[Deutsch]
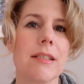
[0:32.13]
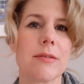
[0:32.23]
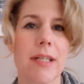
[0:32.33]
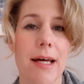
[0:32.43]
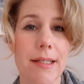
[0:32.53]

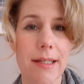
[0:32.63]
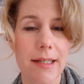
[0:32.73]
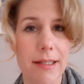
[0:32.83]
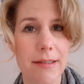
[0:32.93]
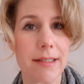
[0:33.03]
und der
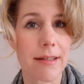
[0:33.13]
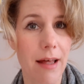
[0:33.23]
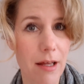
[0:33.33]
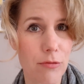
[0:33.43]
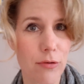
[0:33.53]
andere, der
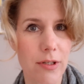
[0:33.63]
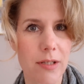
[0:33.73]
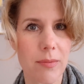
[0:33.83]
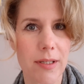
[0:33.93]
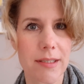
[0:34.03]

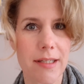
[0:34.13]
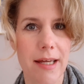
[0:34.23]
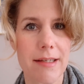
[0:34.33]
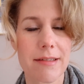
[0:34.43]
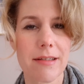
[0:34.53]
Nachfolgeband,
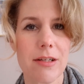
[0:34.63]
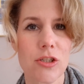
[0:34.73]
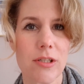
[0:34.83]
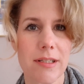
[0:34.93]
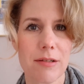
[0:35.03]
heißt
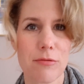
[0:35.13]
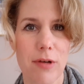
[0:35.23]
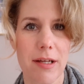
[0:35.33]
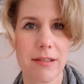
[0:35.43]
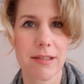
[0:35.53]

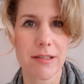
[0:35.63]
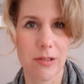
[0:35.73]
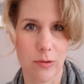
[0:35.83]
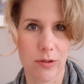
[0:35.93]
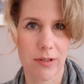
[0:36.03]
Schlittenfahrt ins
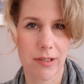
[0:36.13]
Glück.